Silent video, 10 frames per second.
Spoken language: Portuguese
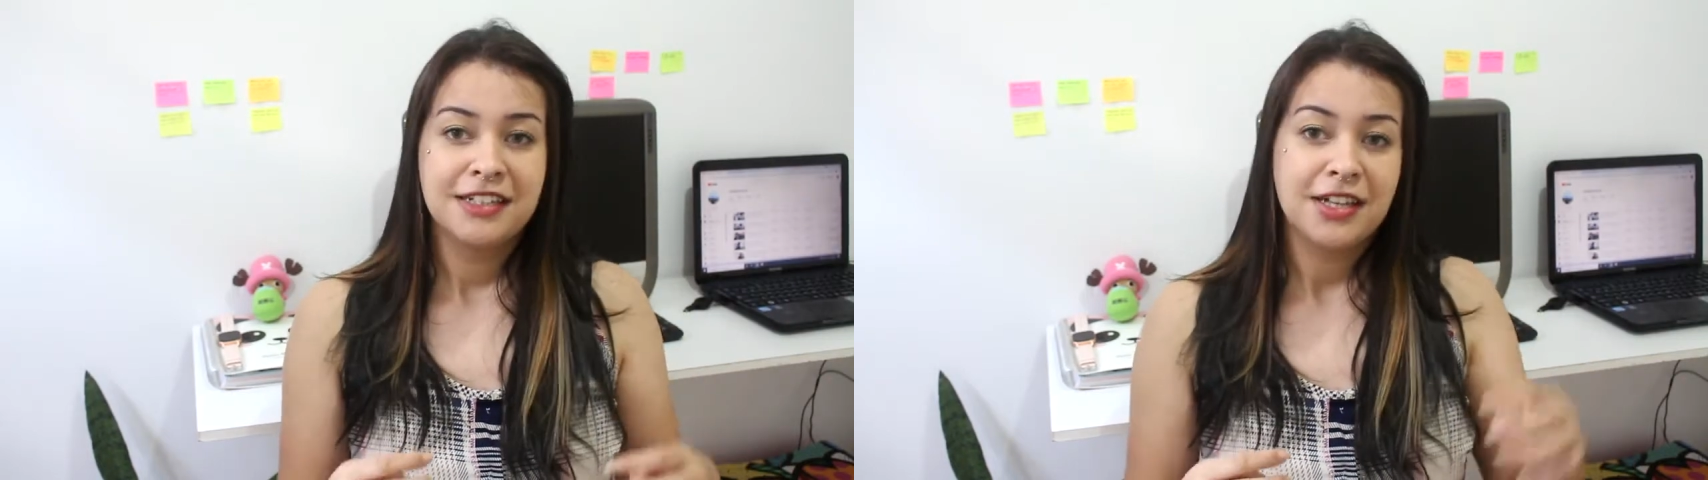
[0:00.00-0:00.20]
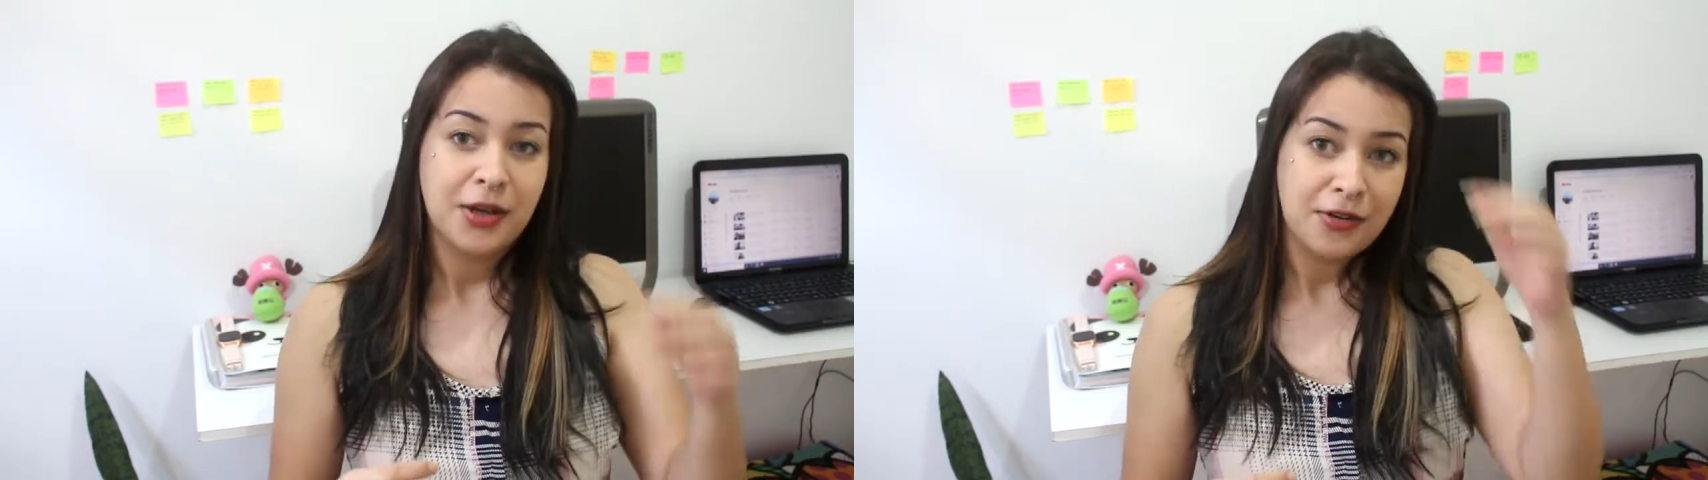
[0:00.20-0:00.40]

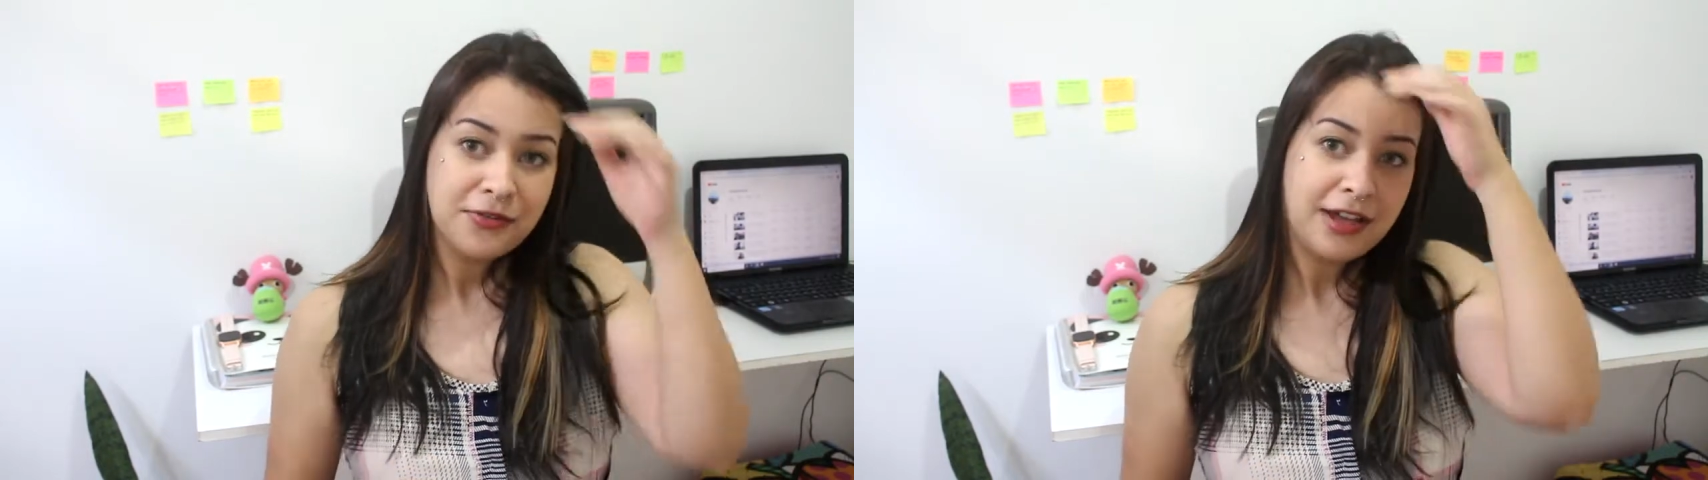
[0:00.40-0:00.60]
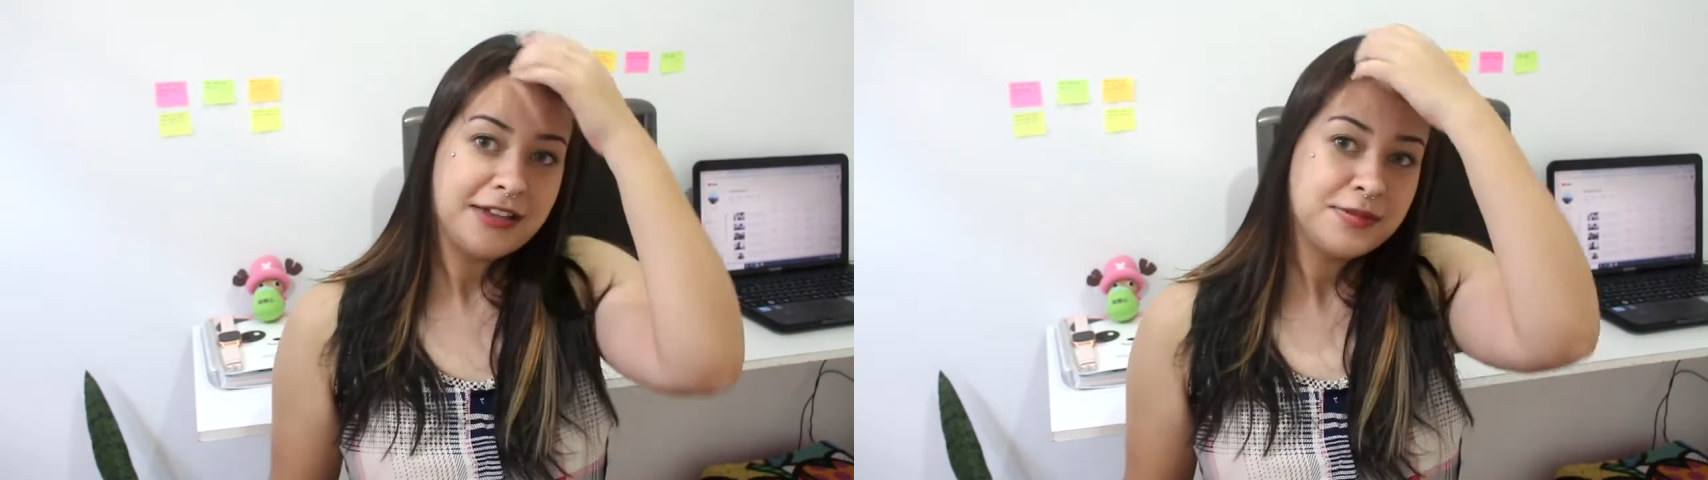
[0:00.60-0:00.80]
E
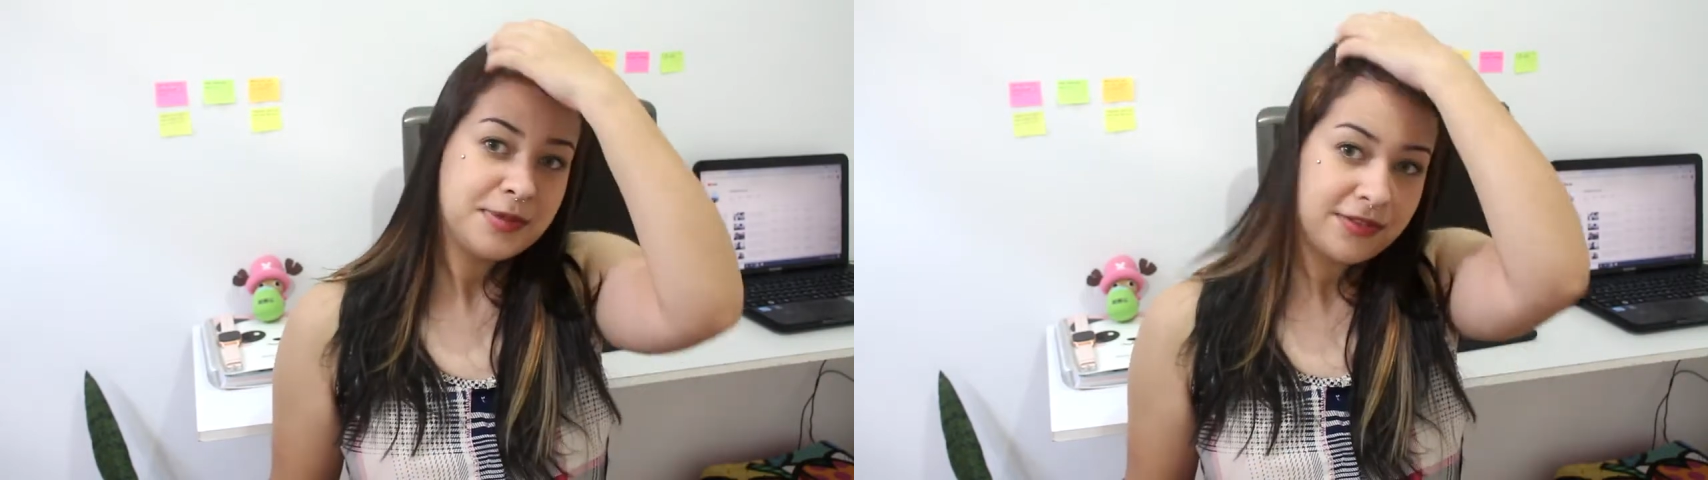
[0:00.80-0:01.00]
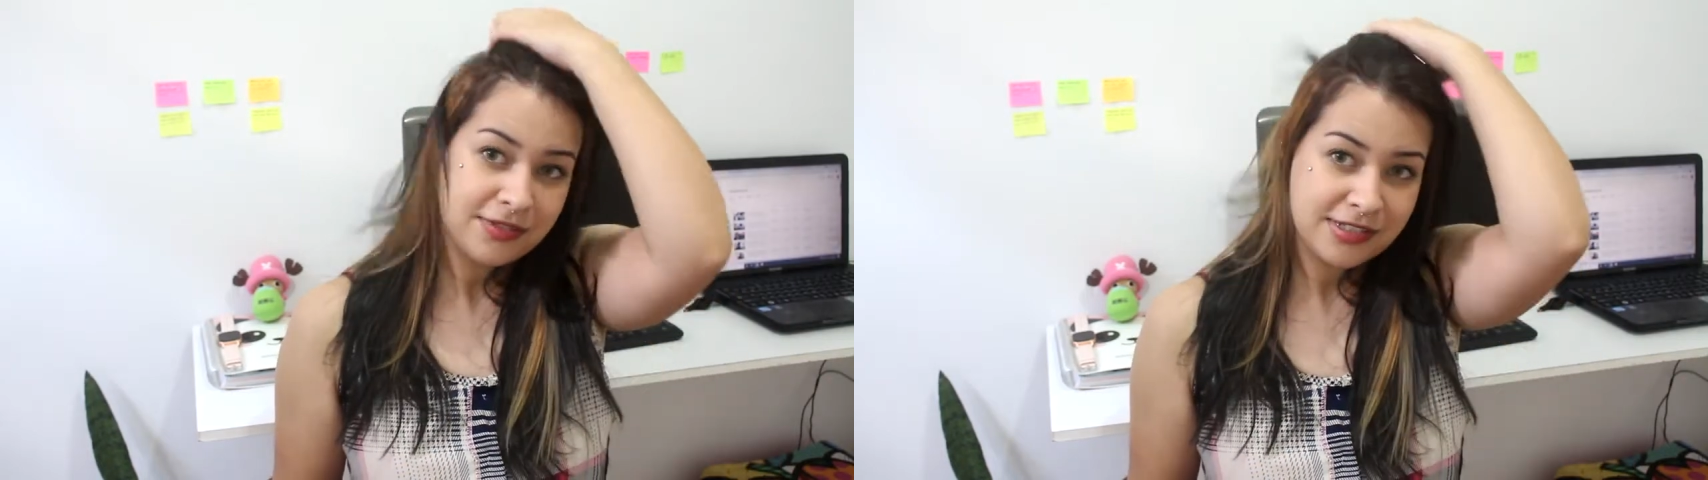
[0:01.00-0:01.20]
confesso
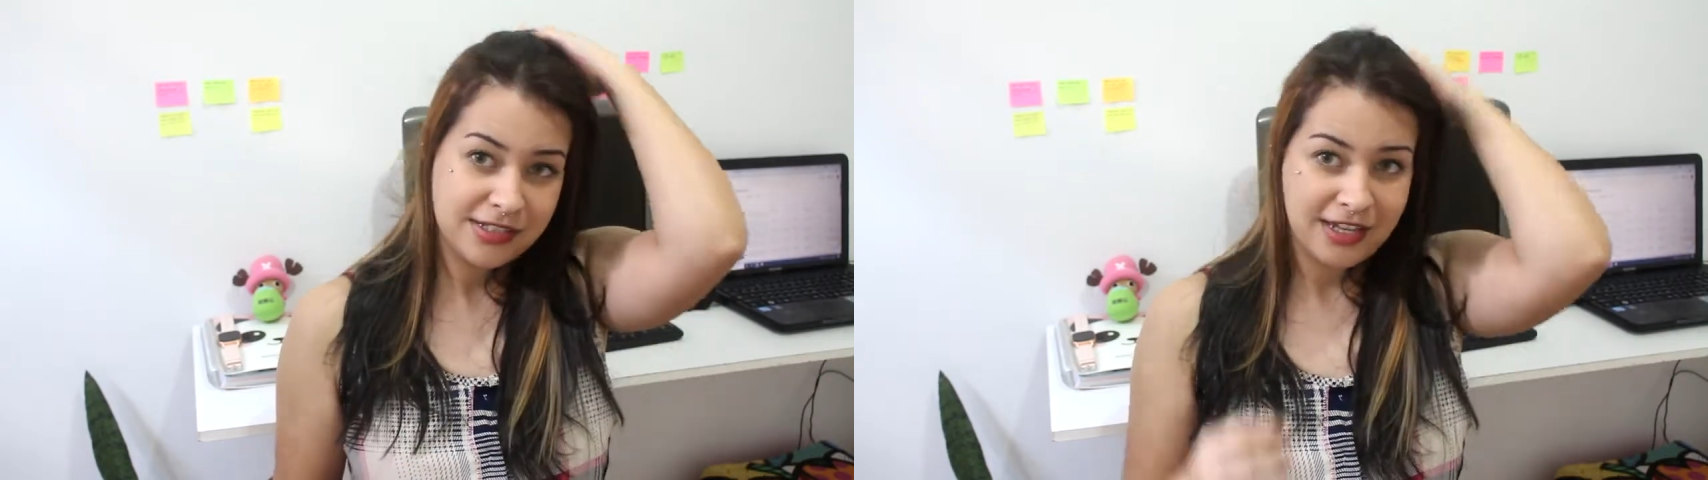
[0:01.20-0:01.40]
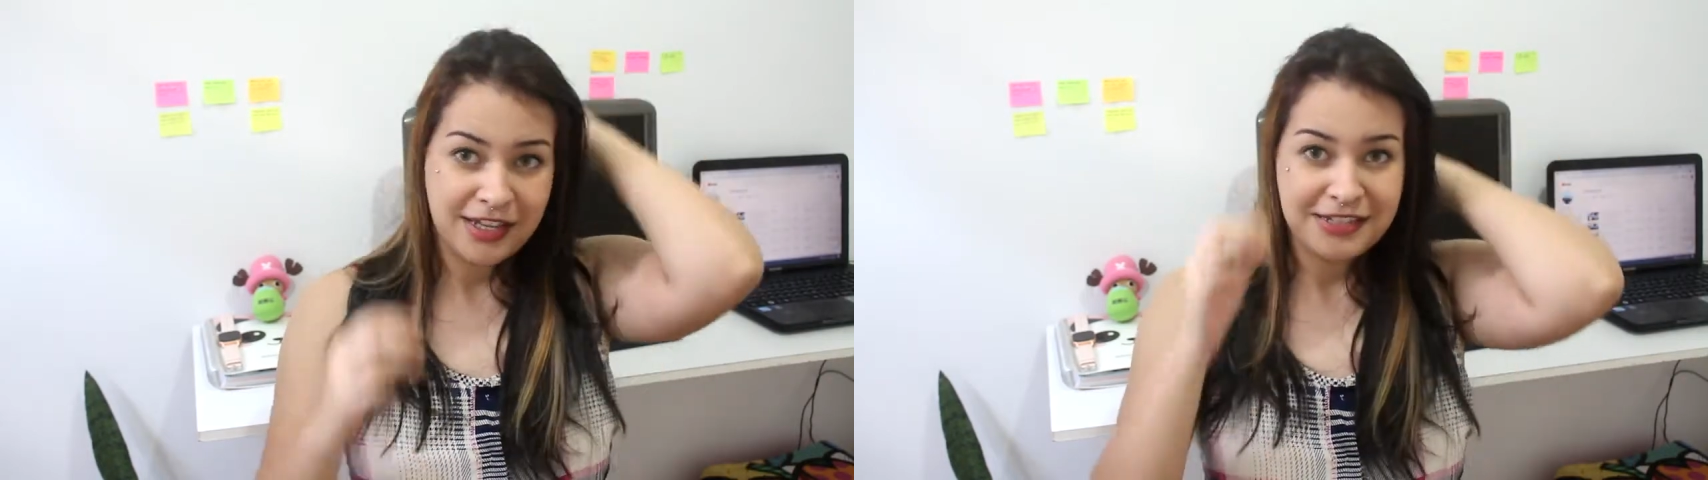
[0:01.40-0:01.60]
pra
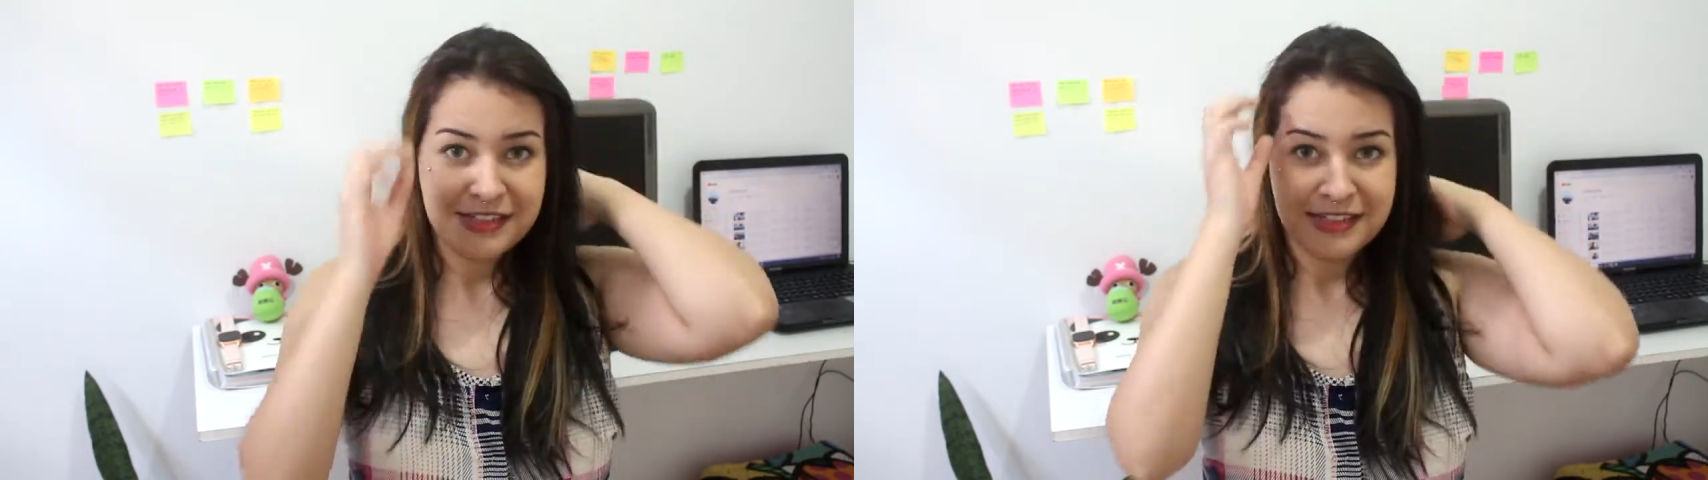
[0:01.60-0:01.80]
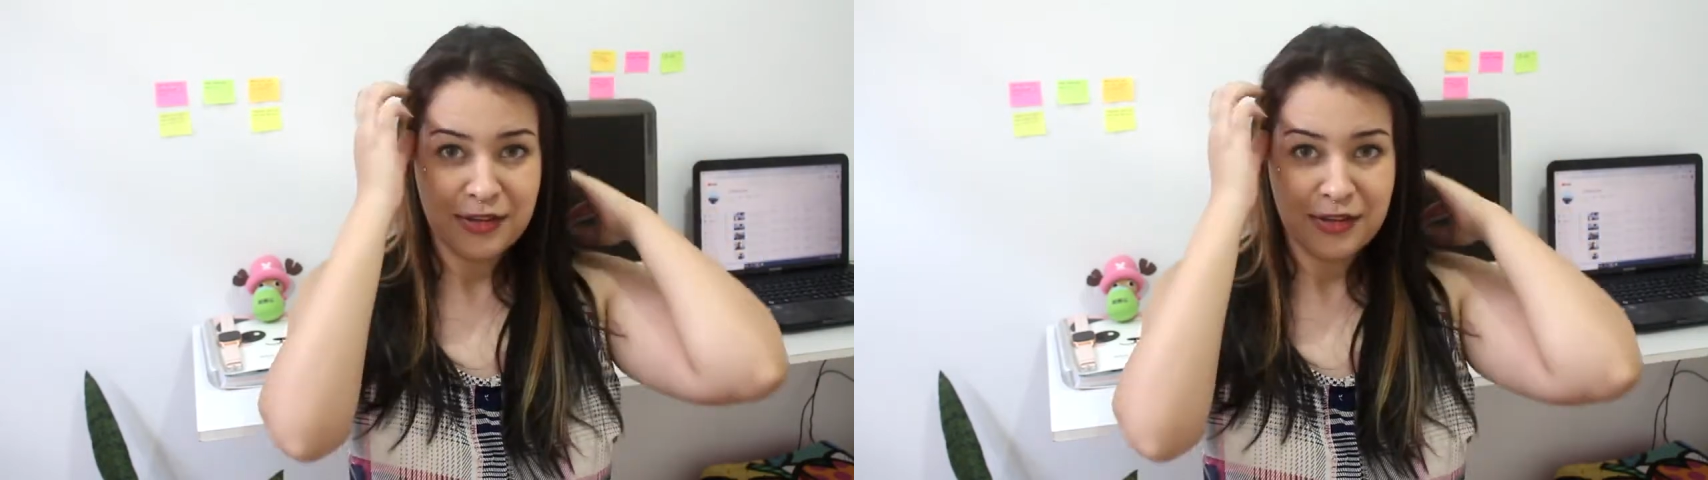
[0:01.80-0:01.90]
vocês